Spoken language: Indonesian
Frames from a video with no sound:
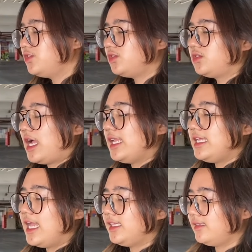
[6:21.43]
untuk
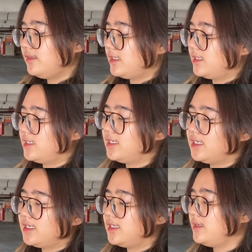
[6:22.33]
kalian
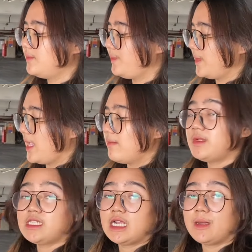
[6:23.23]
uh,
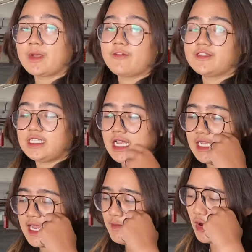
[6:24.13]
menjaga privasi
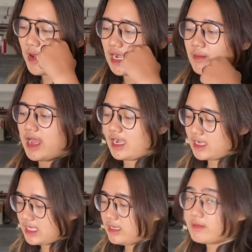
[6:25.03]
kalian bawa barang-barang
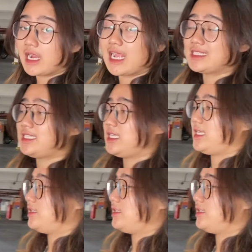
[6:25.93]
di bagasi